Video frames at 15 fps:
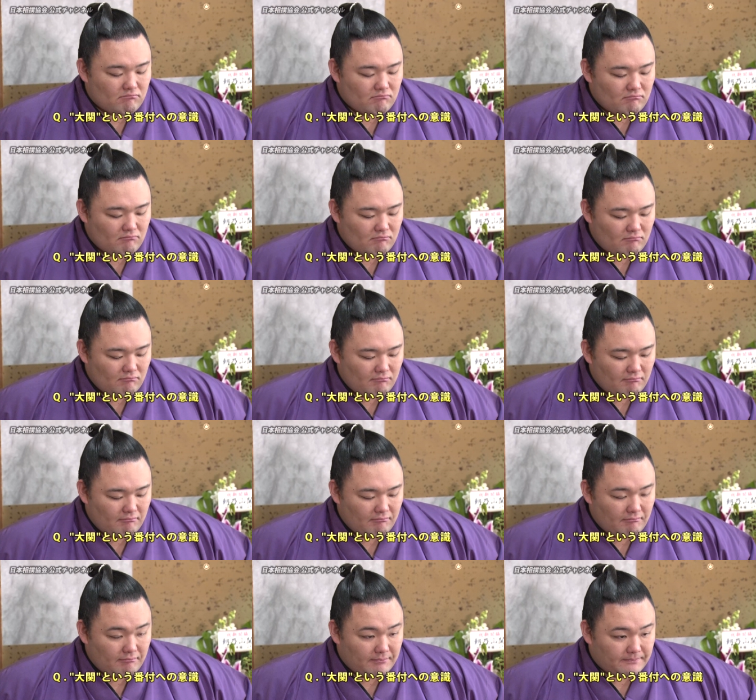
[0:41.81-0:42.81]
大関とい
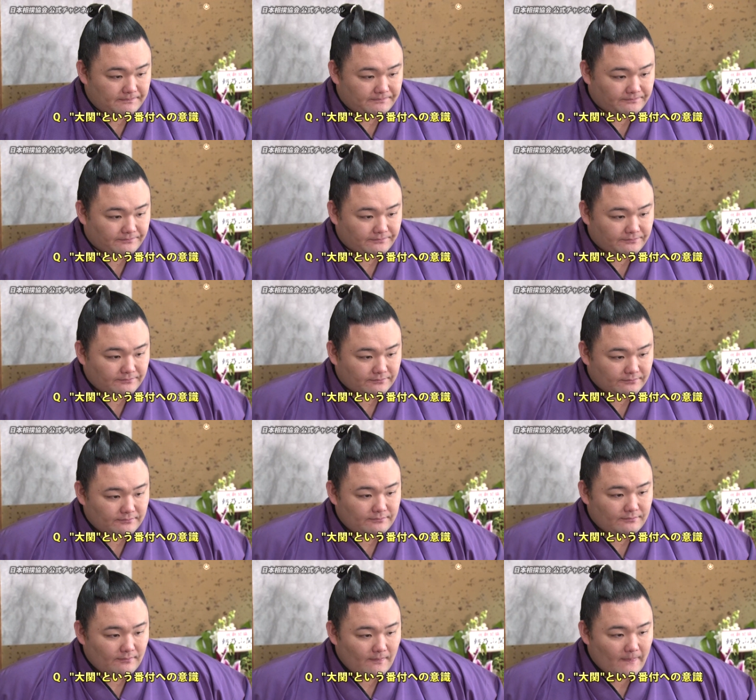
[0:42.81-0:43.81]
う番付に対しての意識
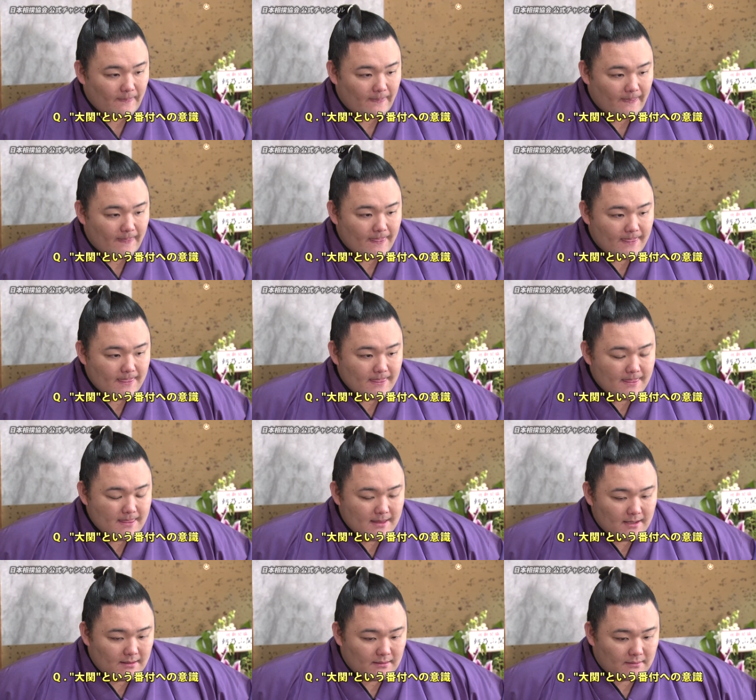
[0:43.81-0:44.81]
はどうですか、
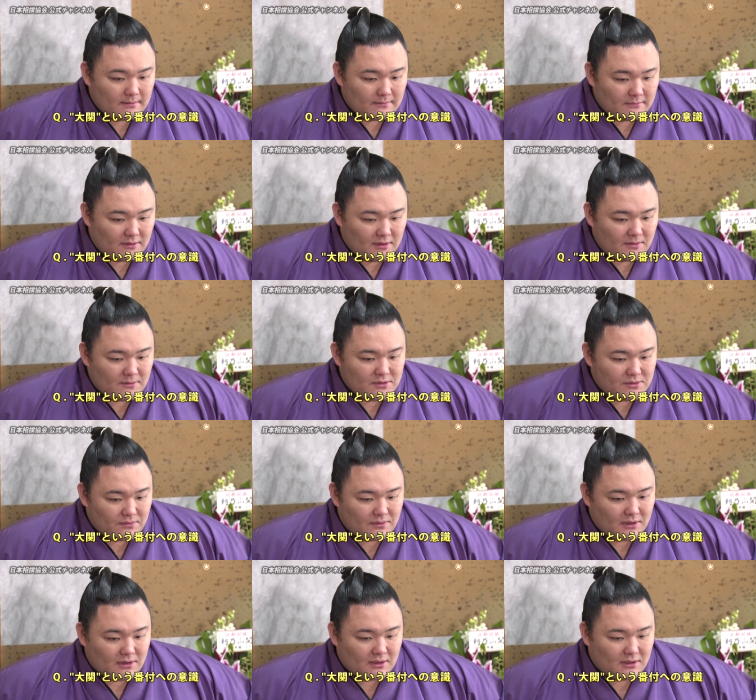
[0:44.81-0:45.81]
まあ、来場所2
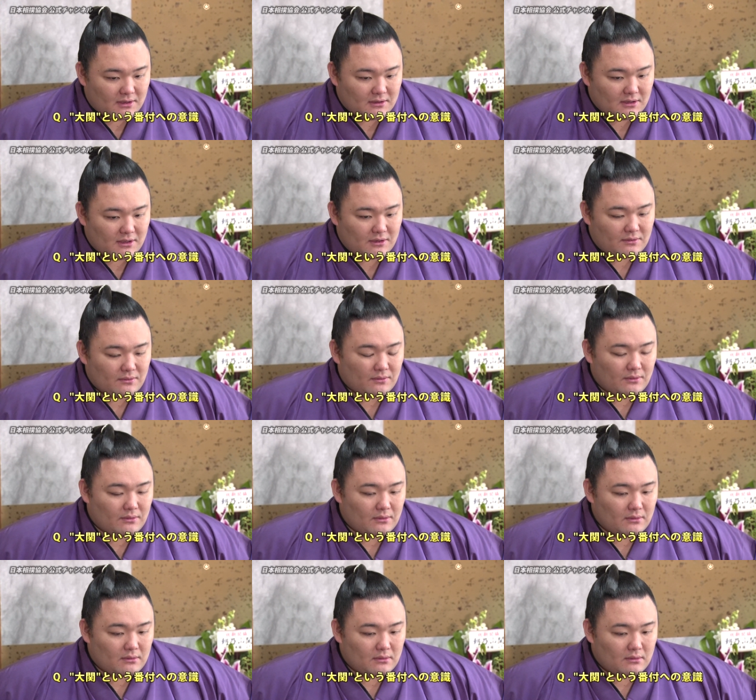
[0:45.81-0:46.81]
桁勝たないと、
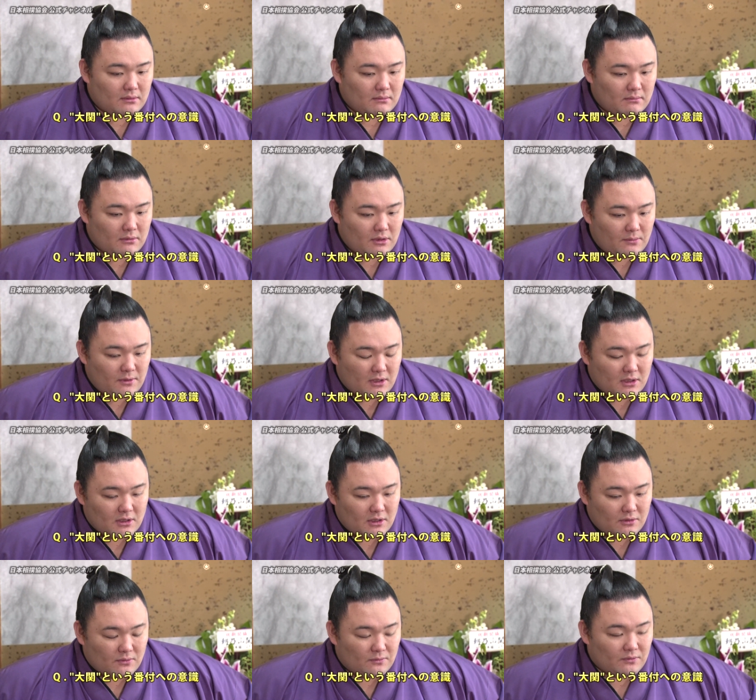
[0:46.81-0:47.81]
まあ、意味が
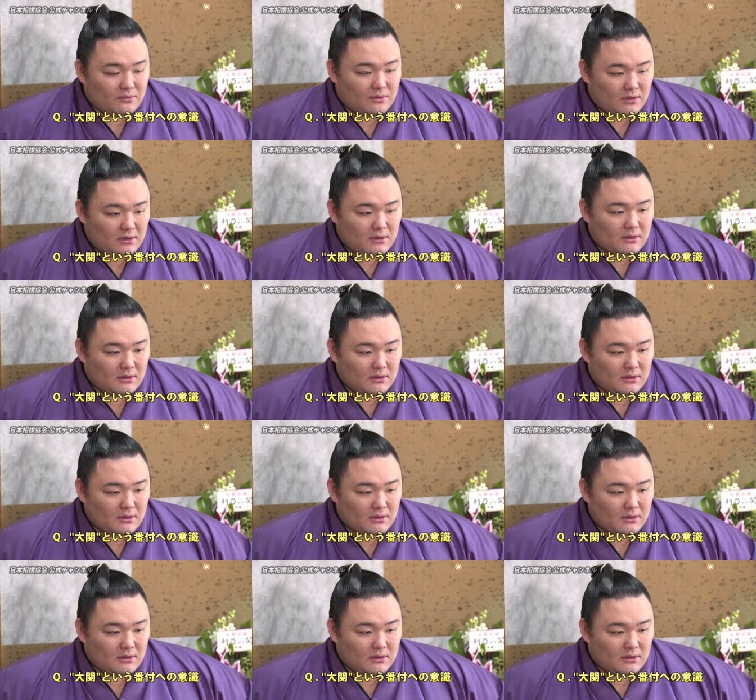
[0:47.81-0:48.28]
ないと思うんで、